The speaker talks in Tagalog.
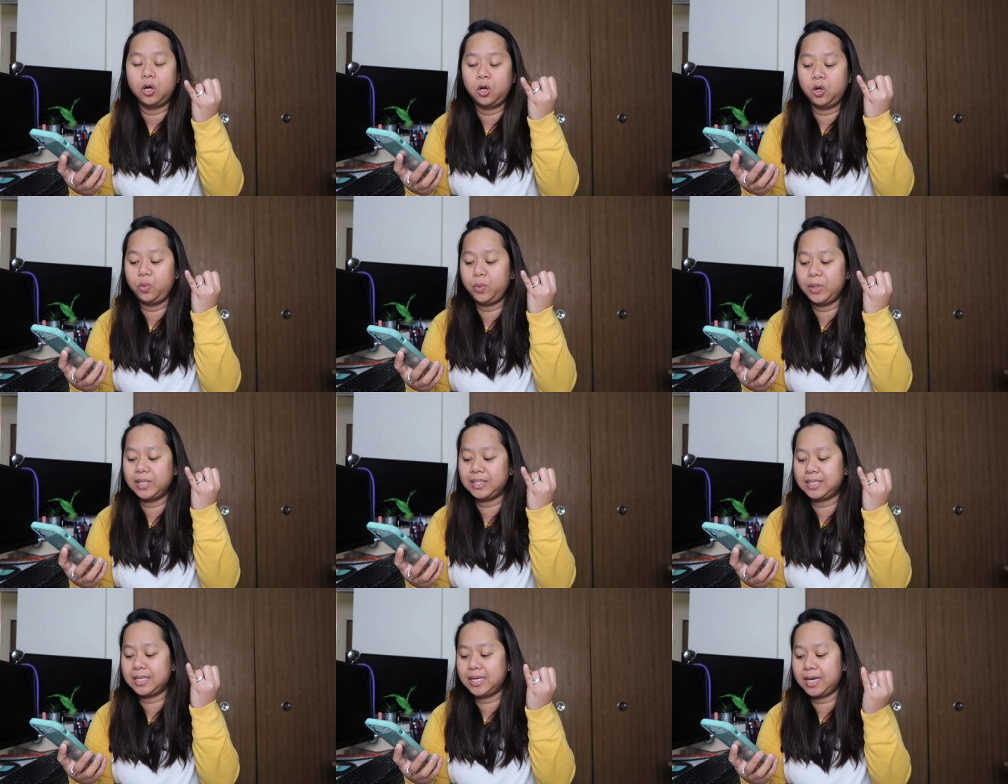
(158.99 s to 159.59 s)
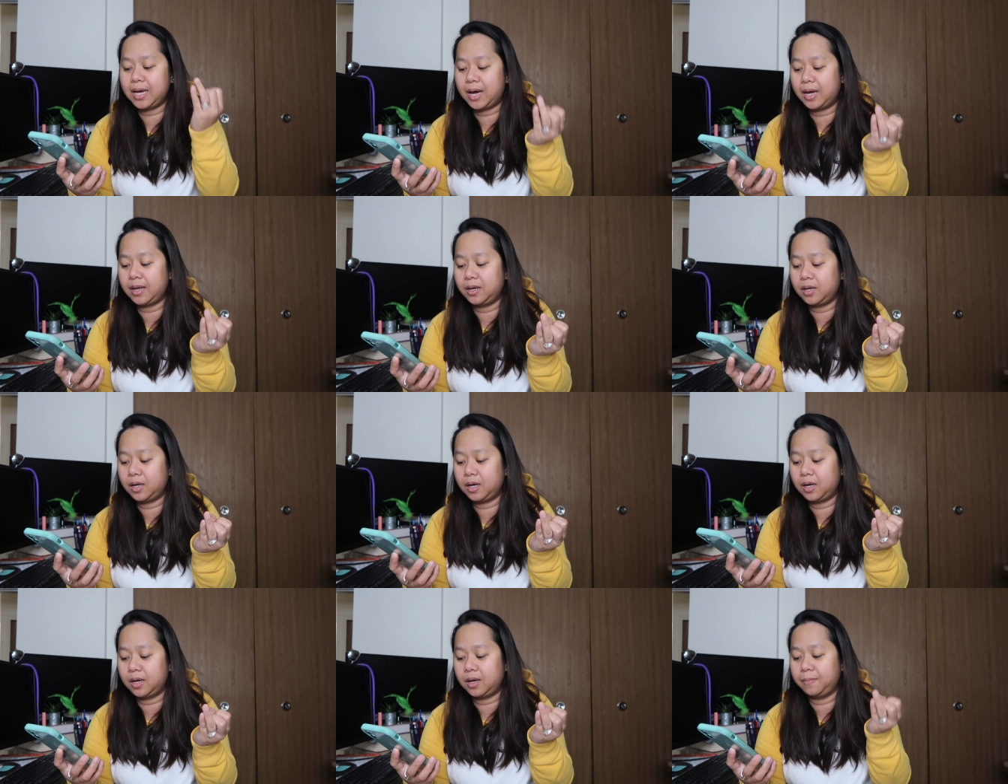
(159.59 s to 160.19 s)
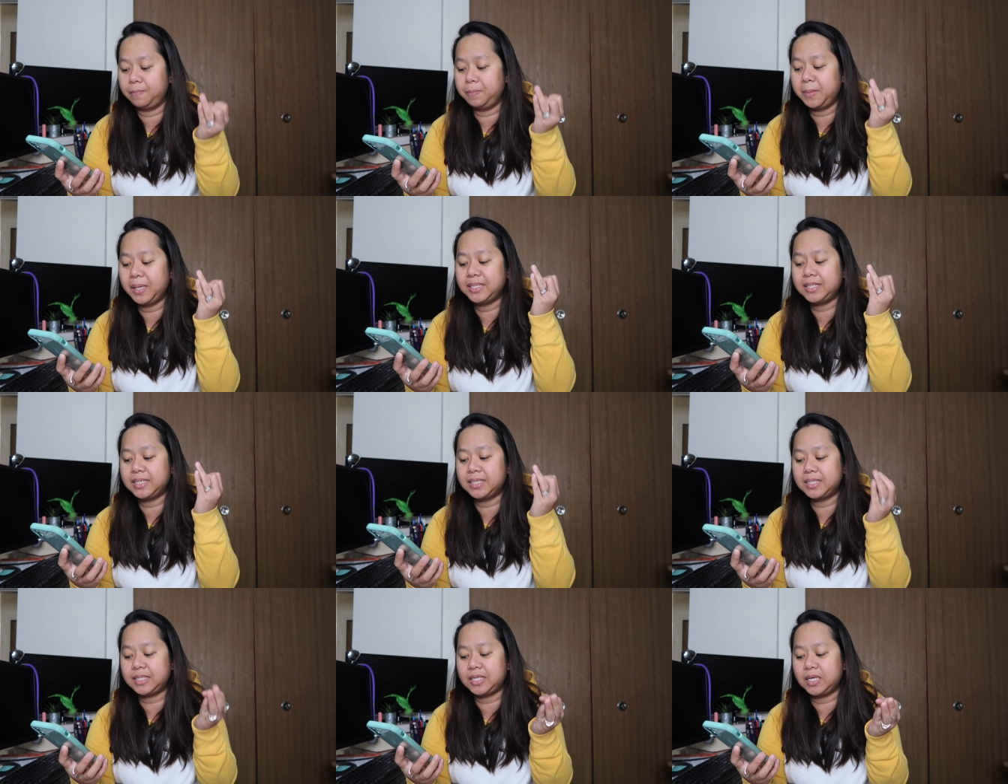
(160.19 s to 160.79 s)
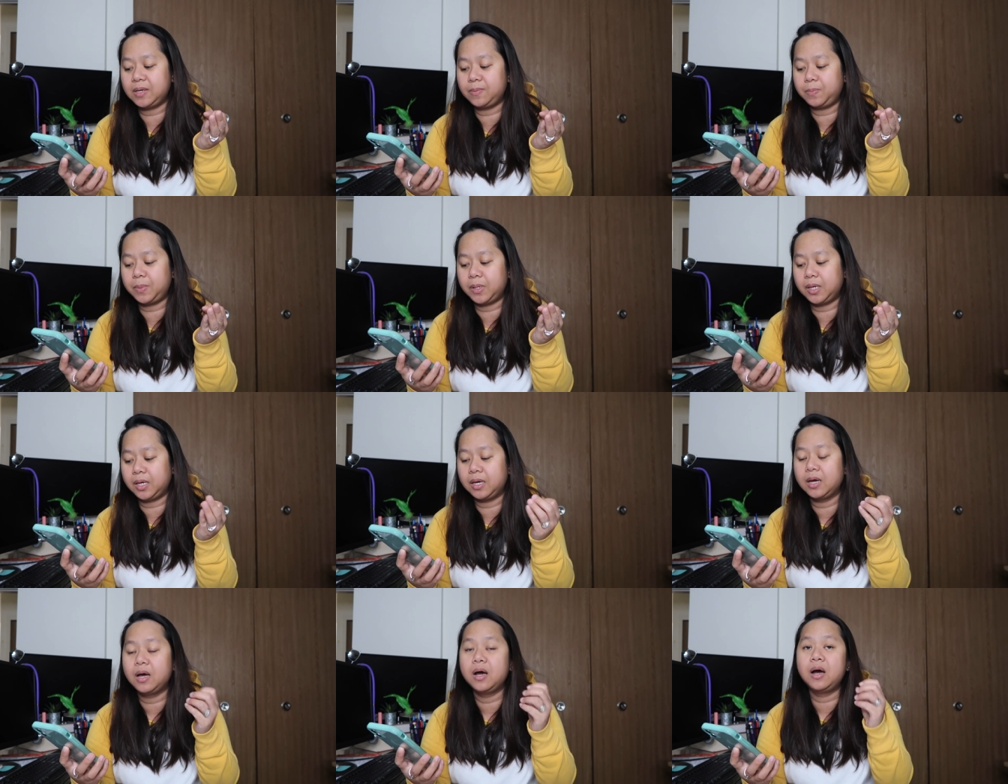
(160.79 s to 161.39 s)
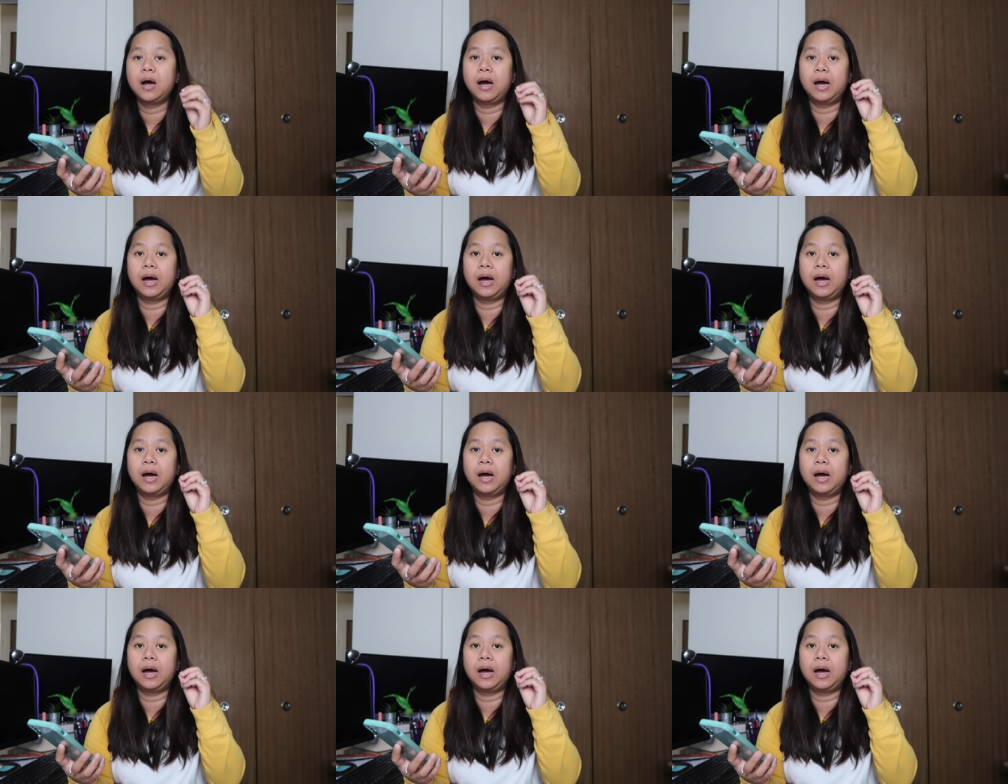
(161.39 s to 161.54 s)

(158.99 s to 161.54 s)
Louisiana, Mississippi,